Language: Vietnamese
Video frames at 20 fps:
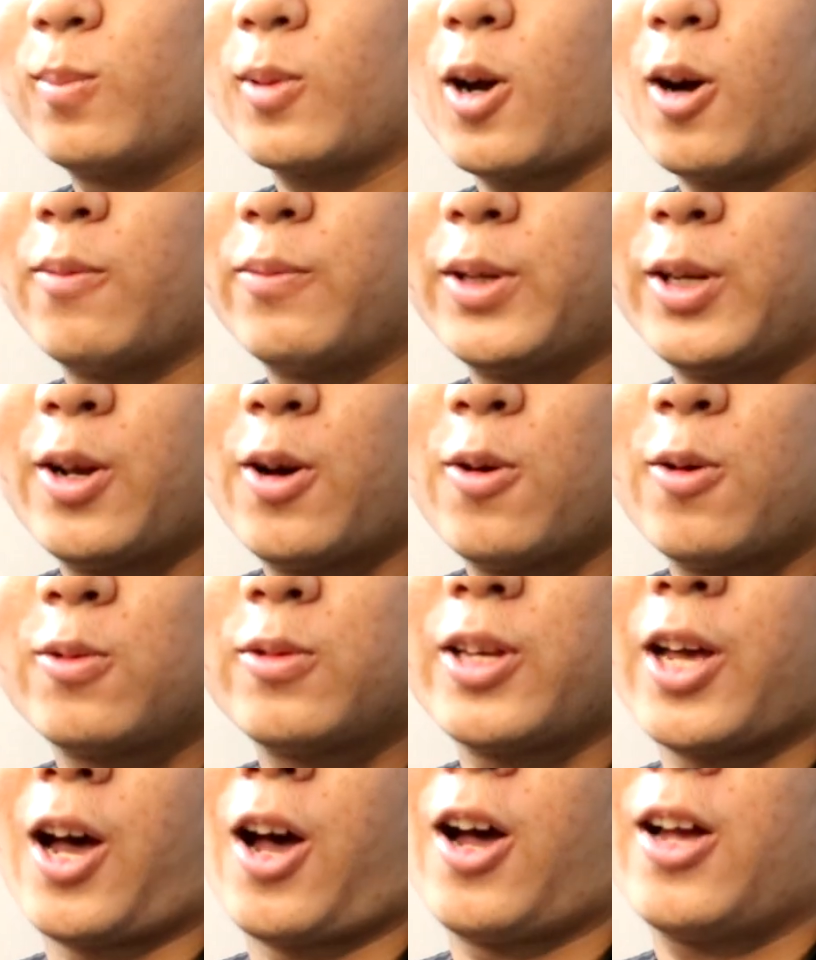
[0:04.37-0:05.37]
con video
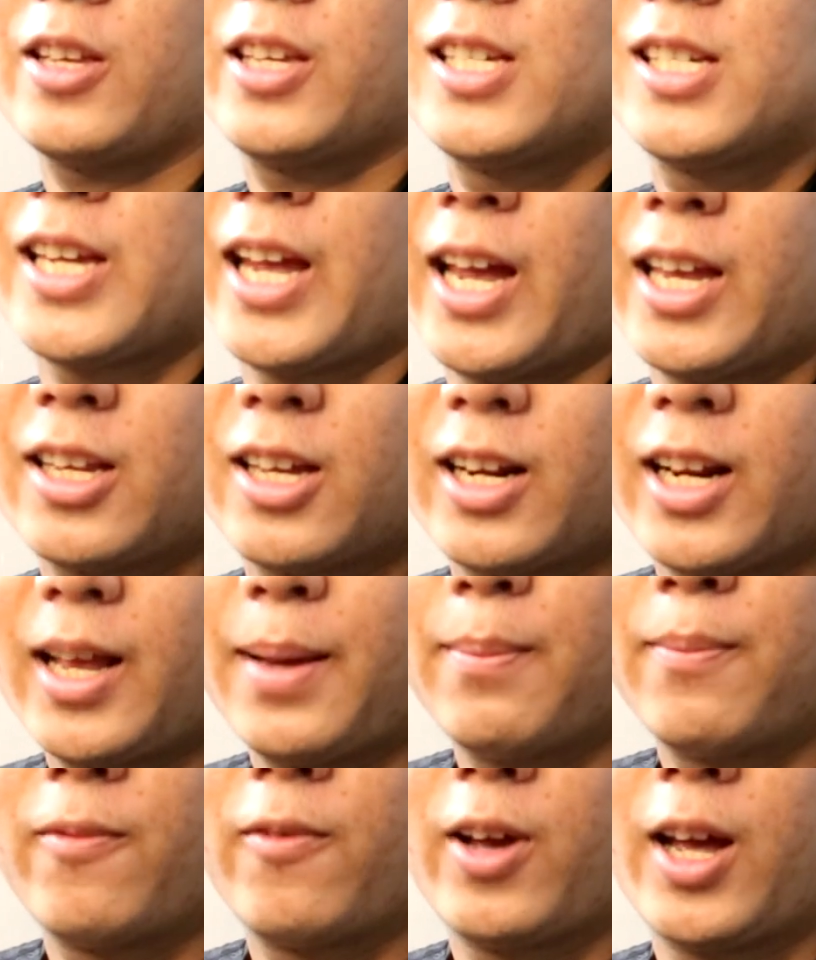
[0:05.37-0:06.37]
nhỏ chia sẻ cho anh
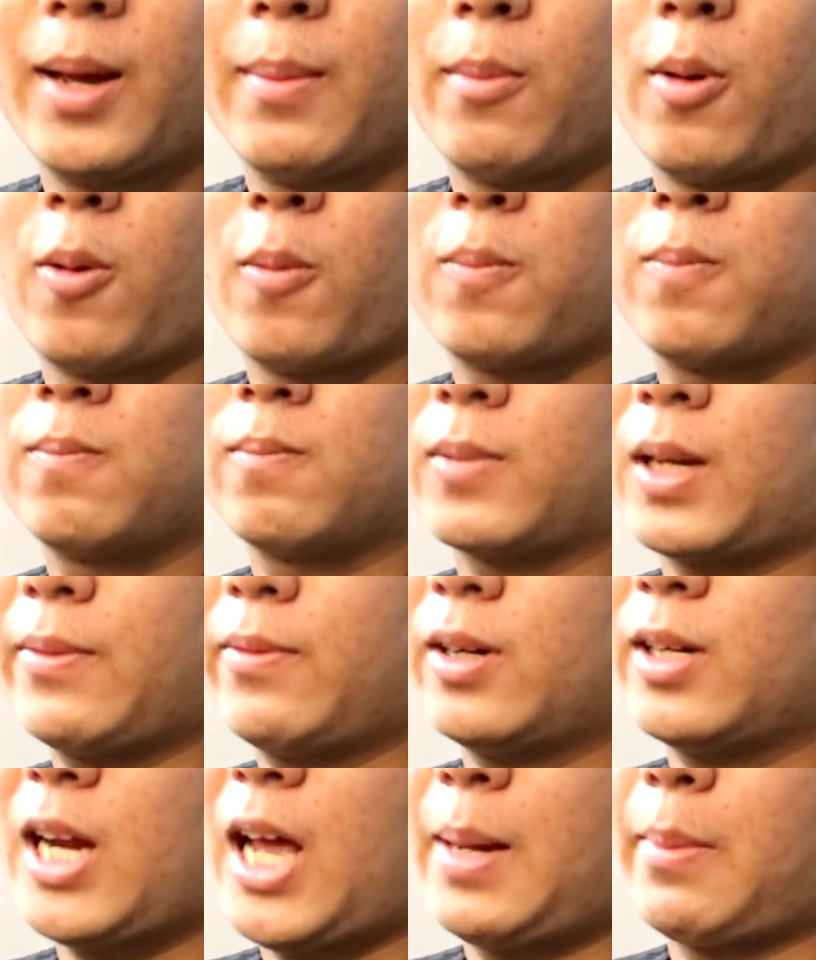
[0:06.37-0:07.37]
em về một cái
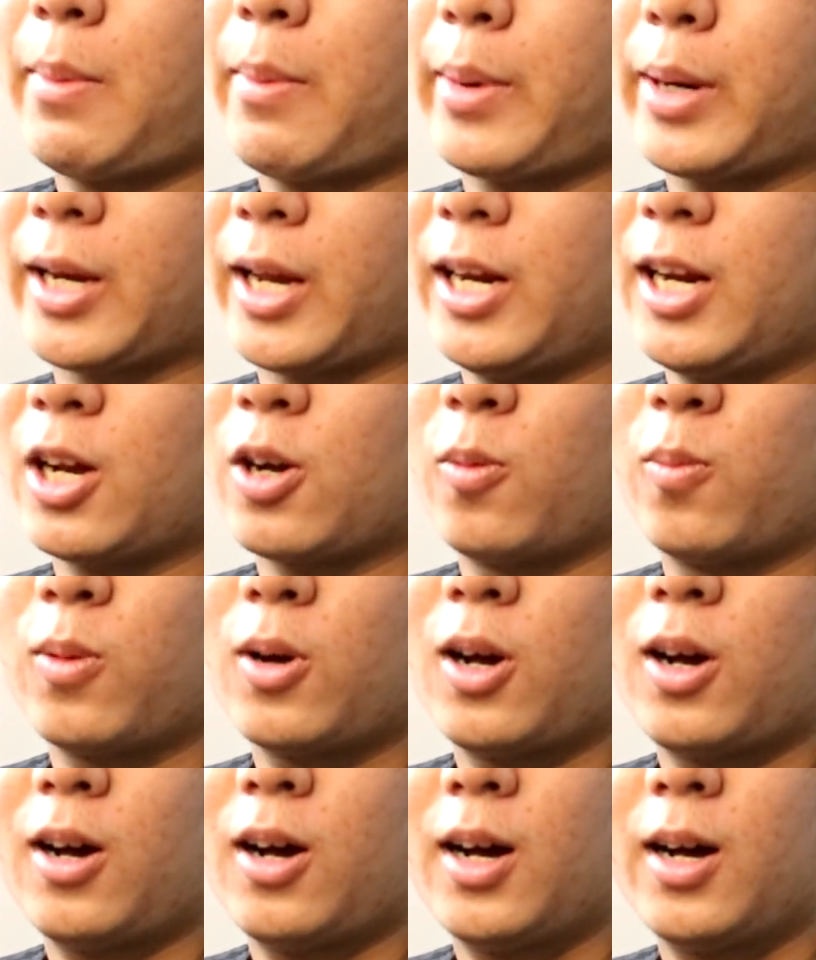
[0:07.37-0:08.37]
vấn đề mà mình nghĩ là cũng
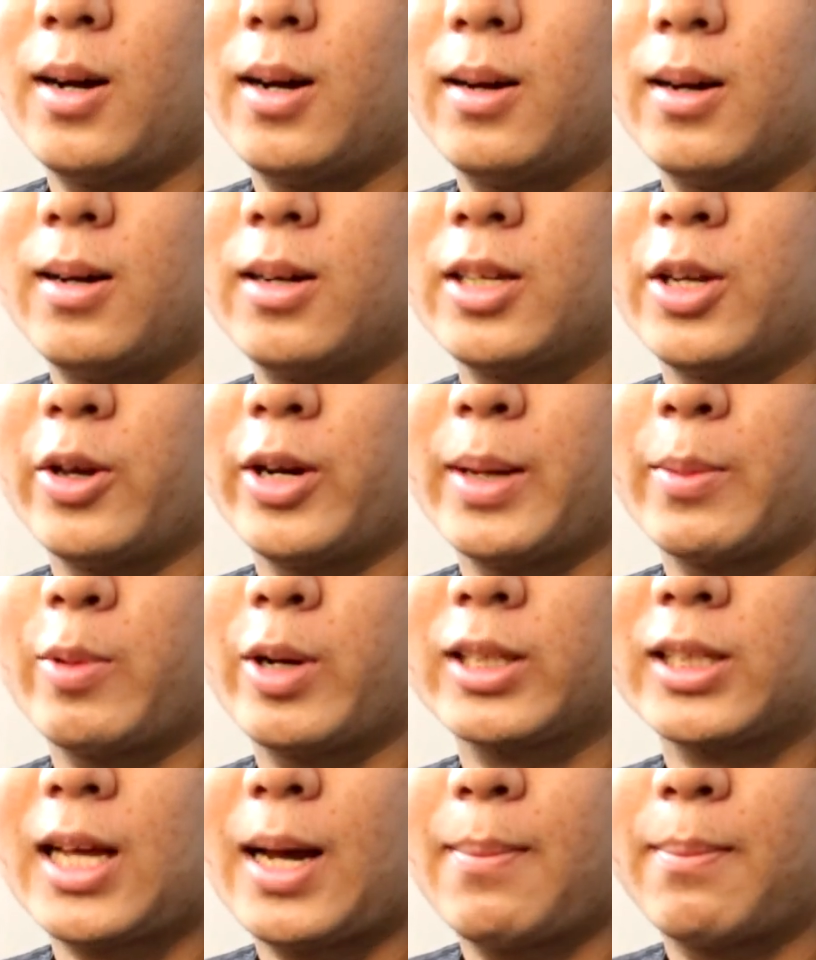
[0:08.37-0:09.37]
có nhiều anh em
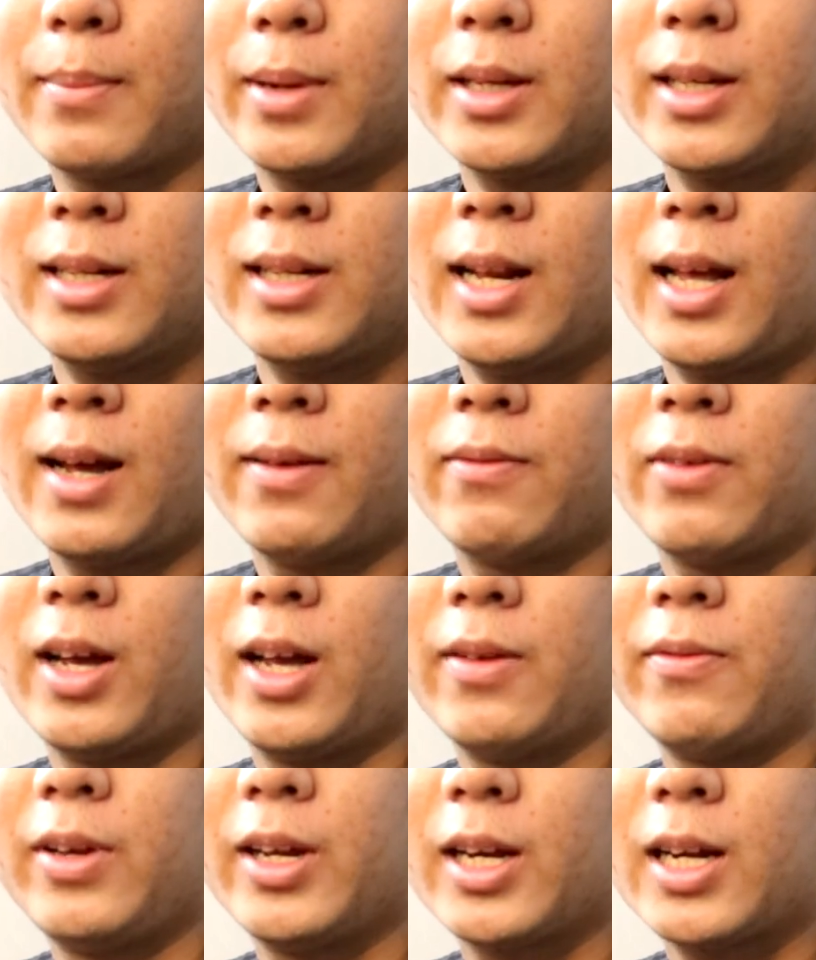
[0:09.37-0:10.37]
quan tâm đó chính là
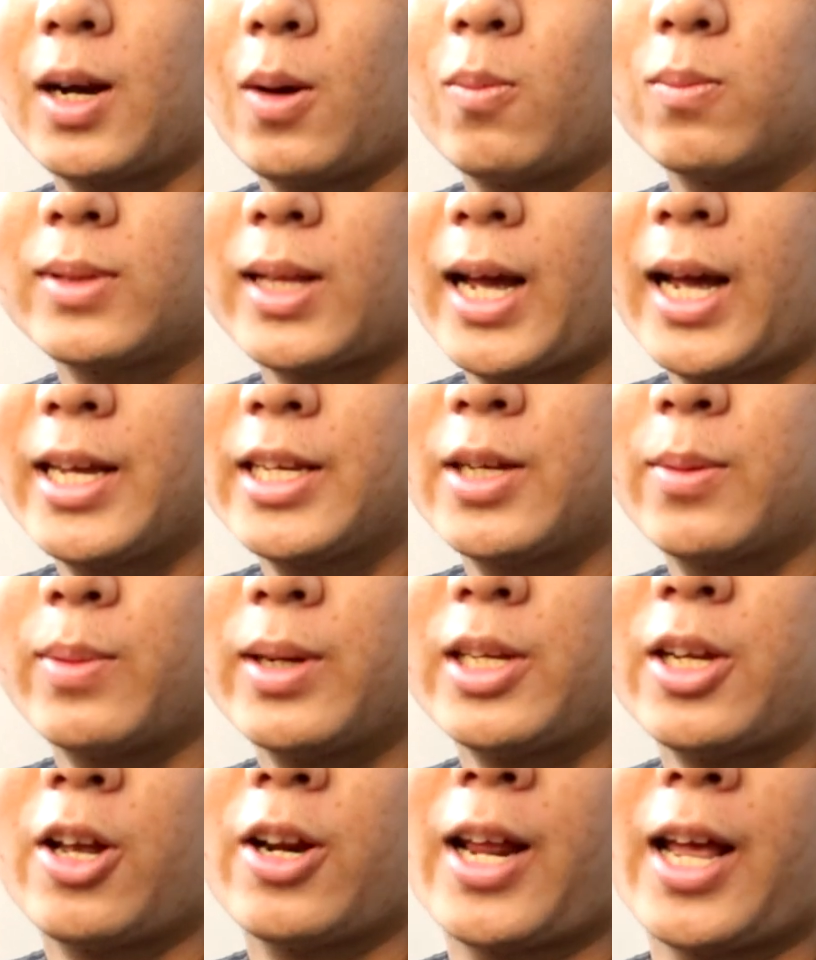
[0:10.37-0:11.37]
về việc công tay trong
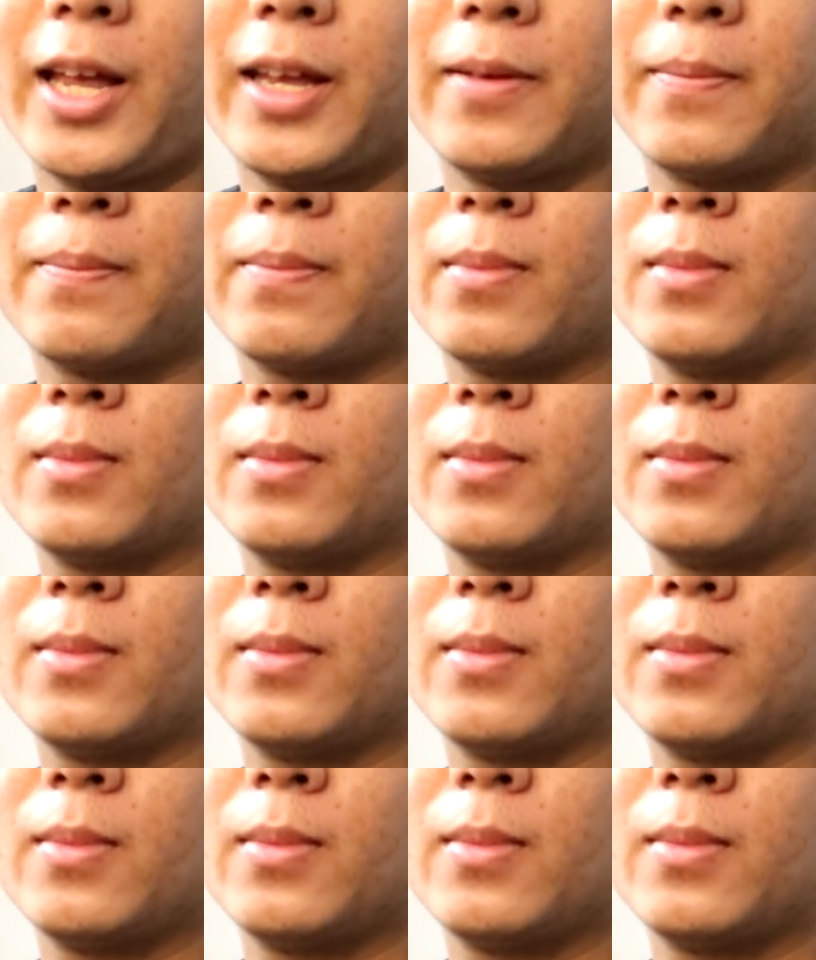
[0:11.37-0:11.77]
cái trò này